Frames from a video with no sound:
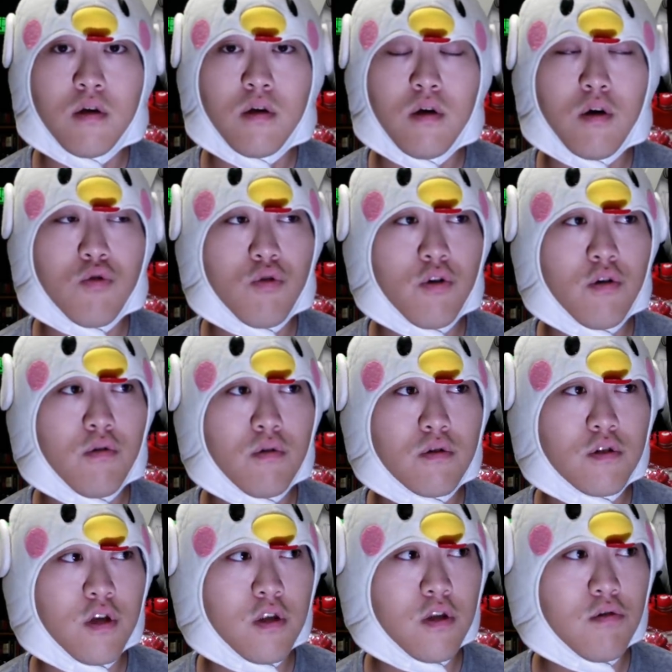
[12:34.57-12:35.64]
あ、これ
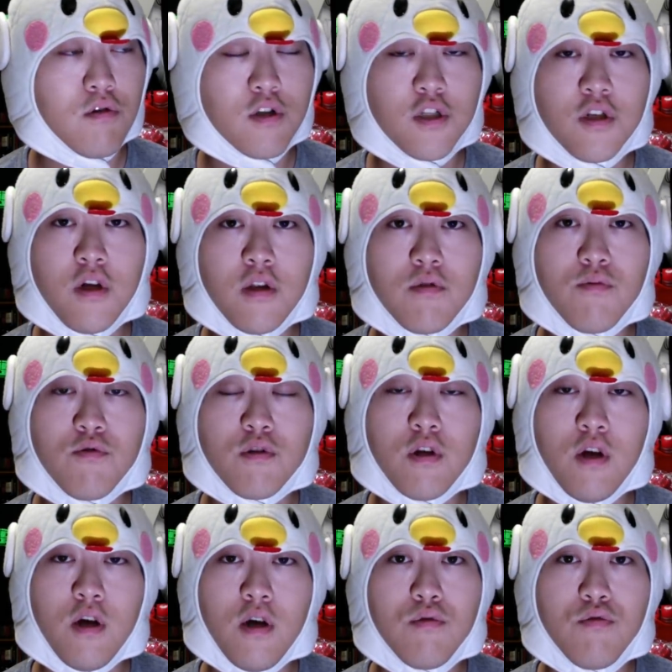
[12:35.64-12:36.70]
絶対おかしいなと思った
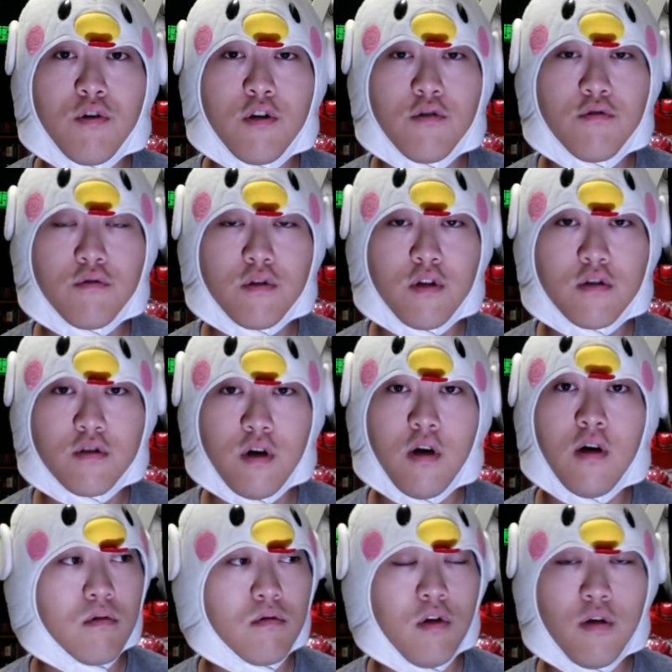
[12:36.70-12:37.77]
ら、俺は言ってくか
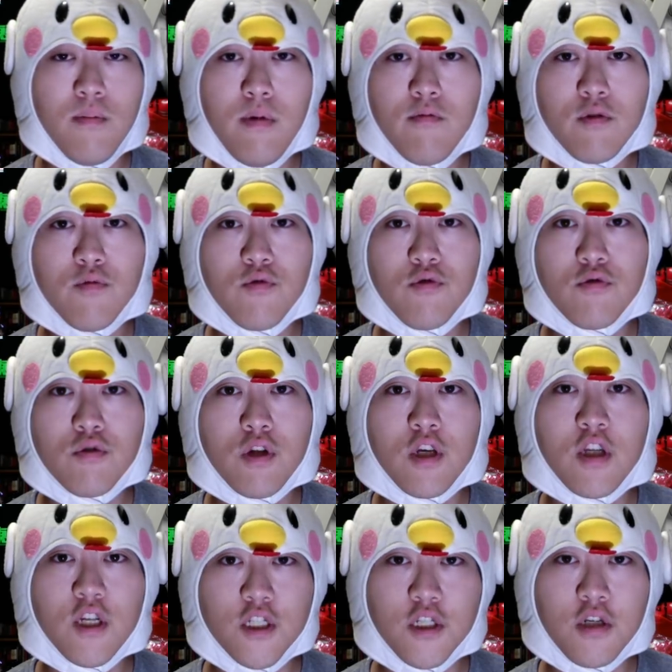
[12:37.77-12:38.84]
ら。で、今までも言って
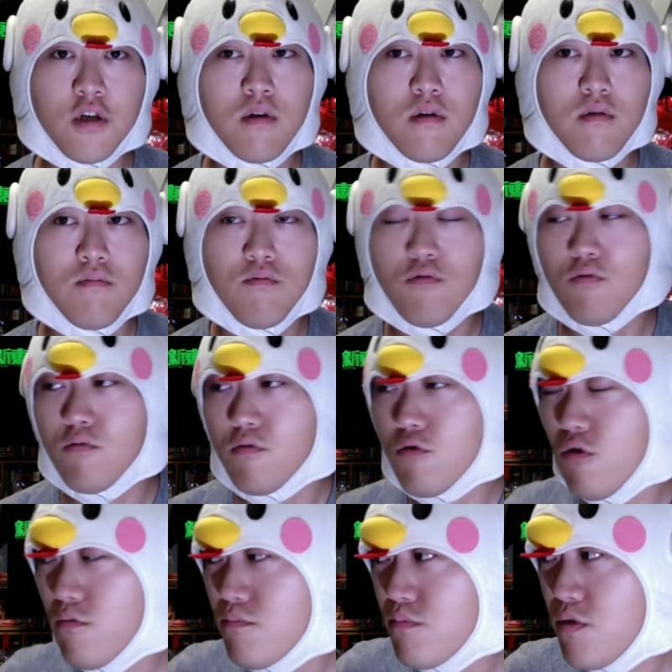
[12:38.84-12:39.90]
きたし、もう
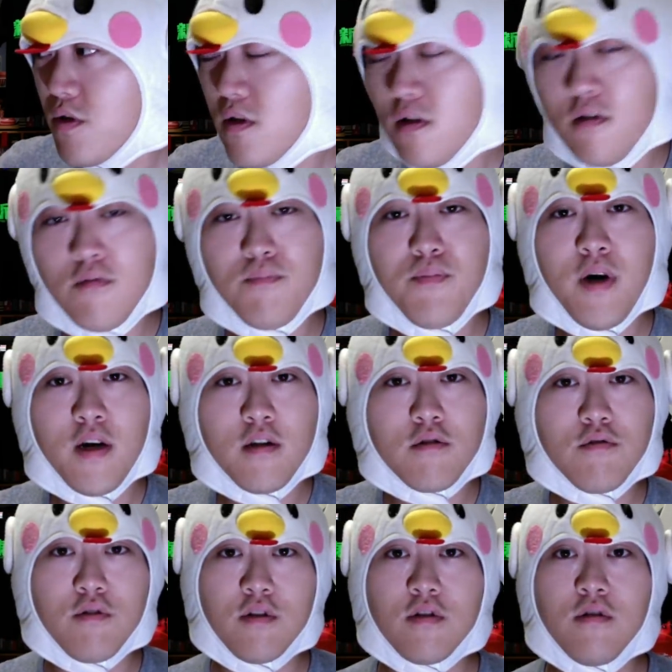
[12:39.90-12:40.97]

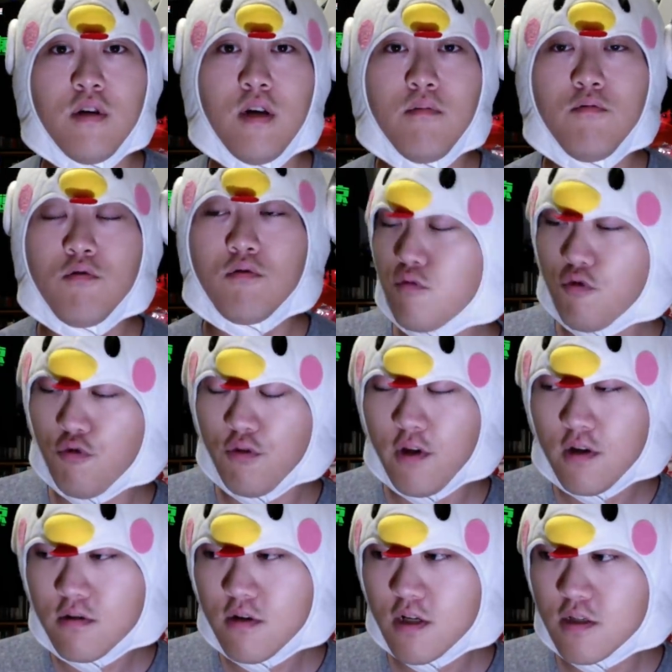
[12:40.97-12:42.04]
コンビニバイトですらもう5
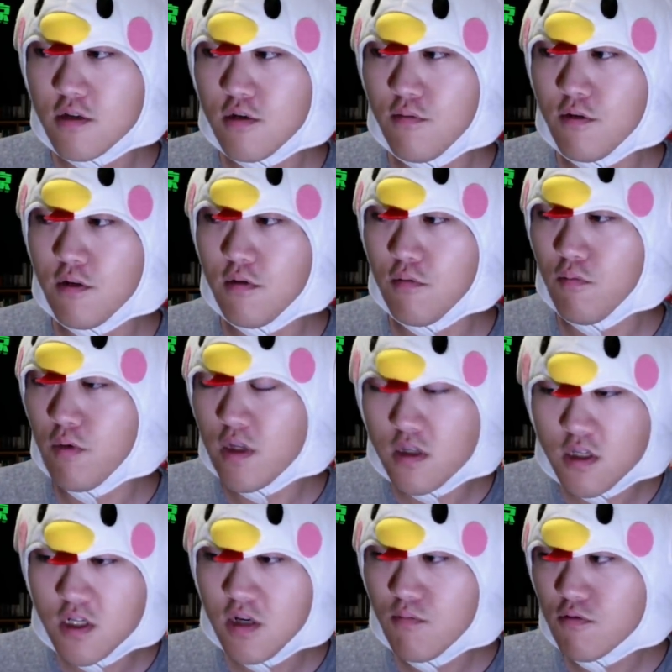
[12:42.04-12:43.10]
年ぐらい勤めてめっ
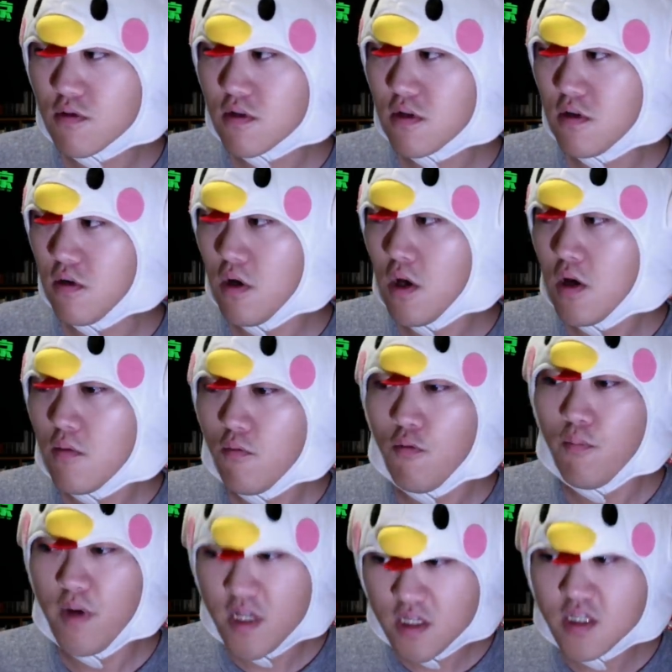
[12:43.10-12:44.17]
ちゃもうスキル、もう
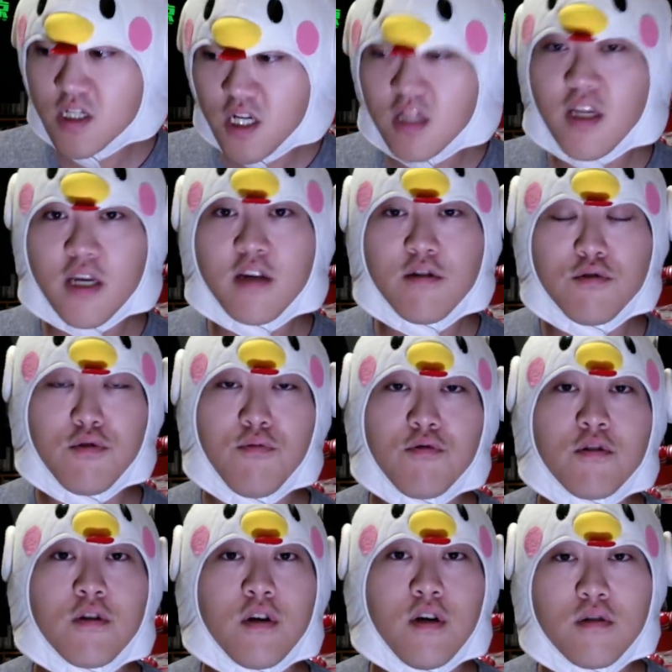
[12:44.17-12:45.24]
めっちゃできると思っ
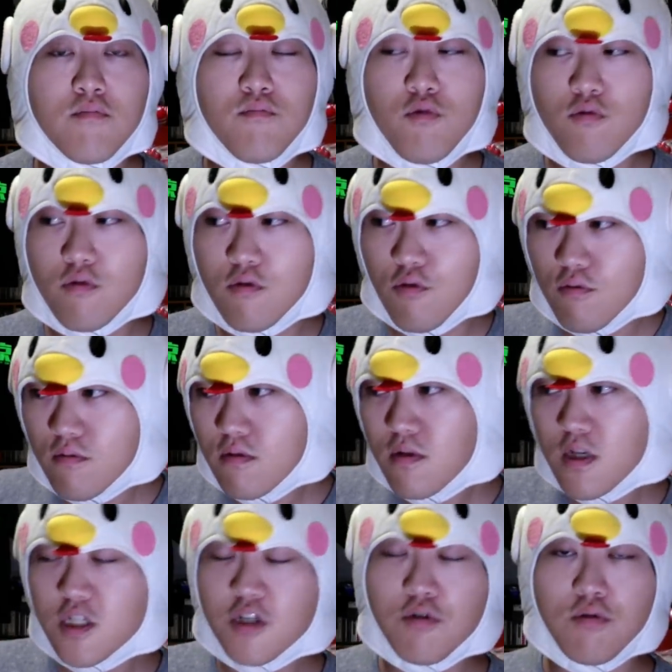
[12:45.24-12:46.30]
てた。から。もうどん
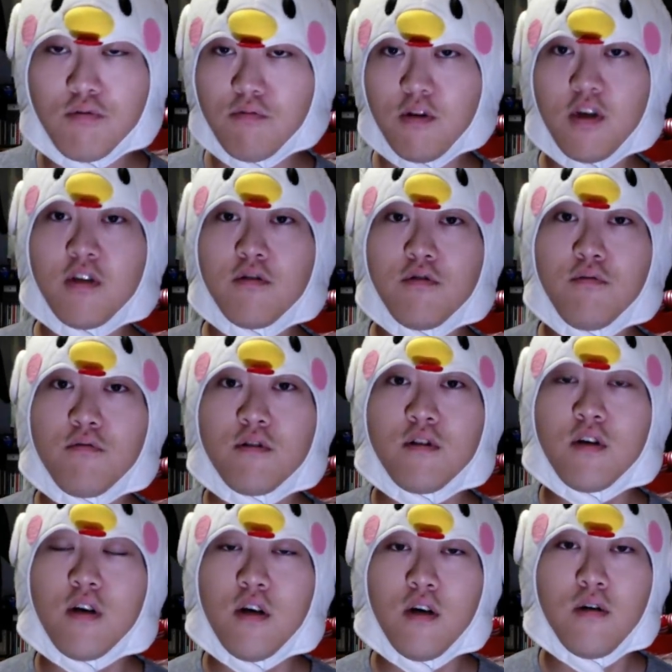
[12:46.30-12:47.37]
な仕事もできると思って
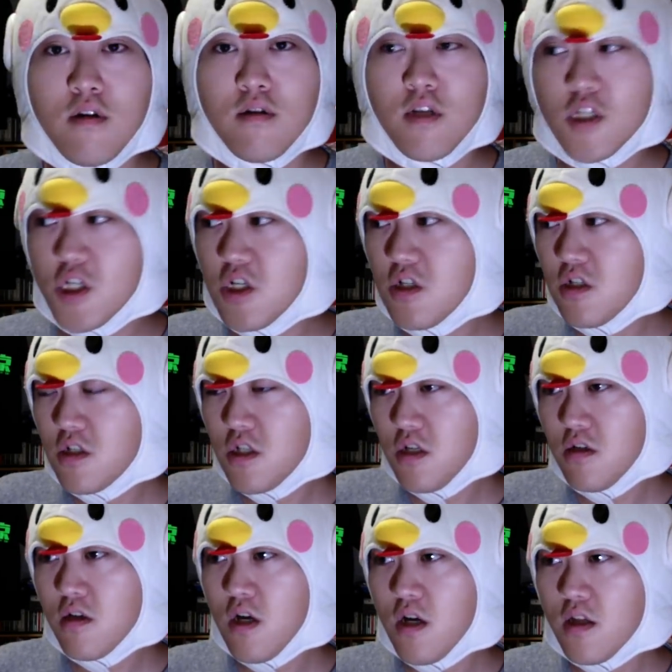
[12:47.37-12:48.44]
たから。で、新
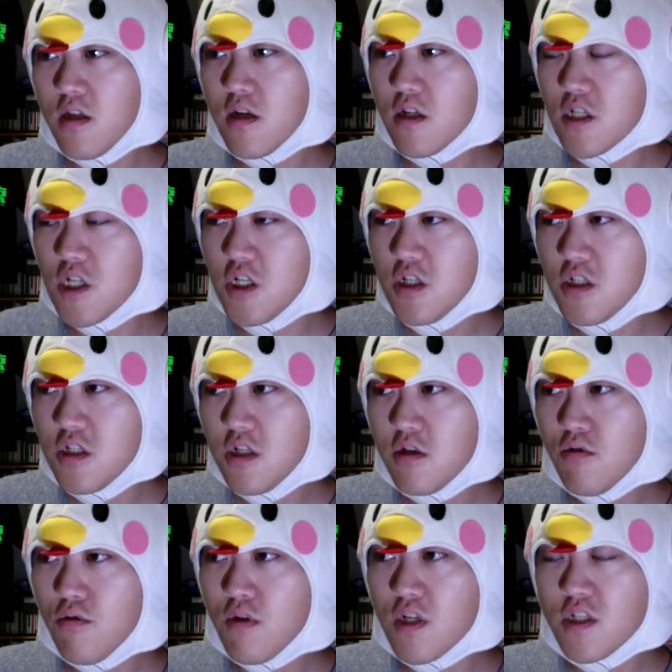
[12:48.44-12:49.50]
人入ってきて、新人
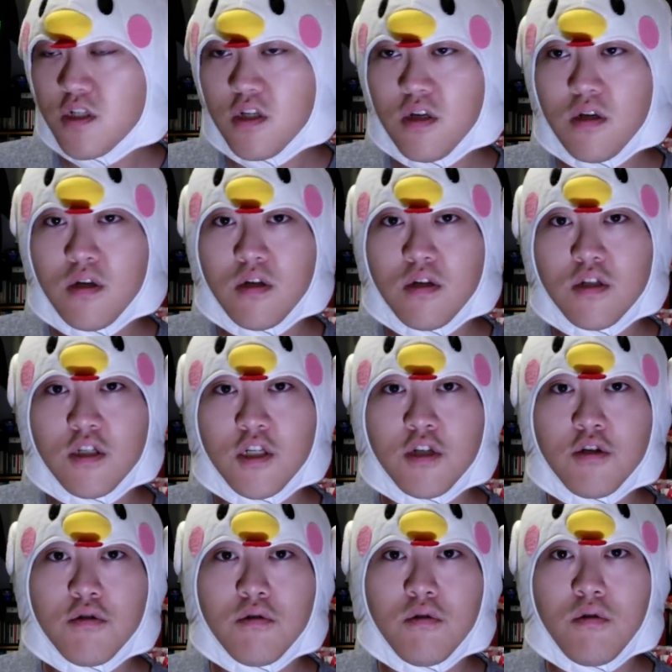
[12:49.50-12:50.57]
と同じ時
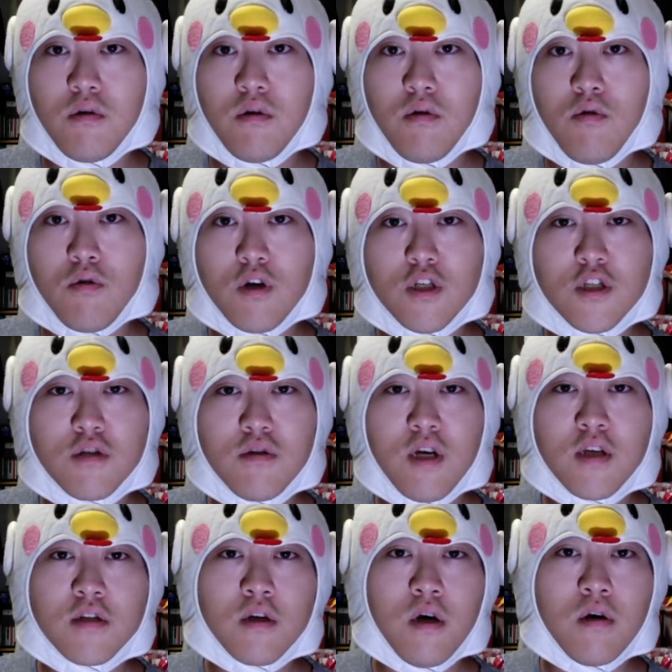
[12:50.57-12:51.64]
給、おかしくない
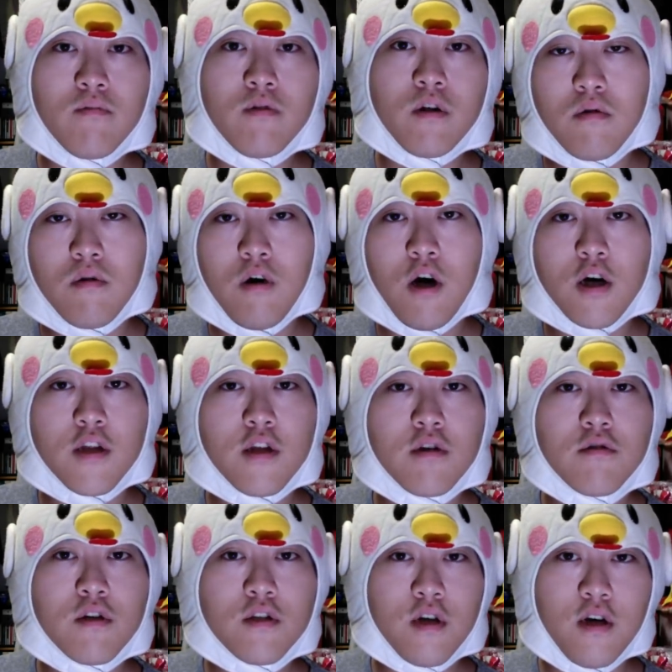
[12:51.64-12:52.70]
ですかあげてく
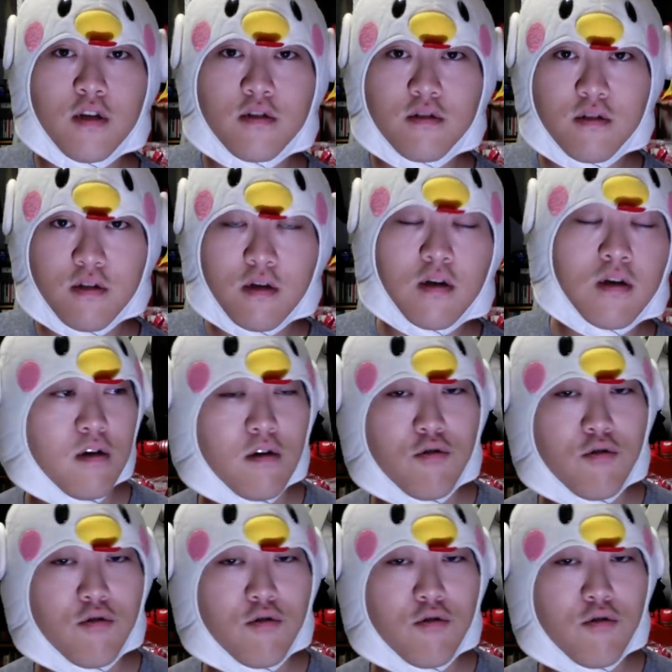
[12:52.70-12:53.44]
ださい、つって。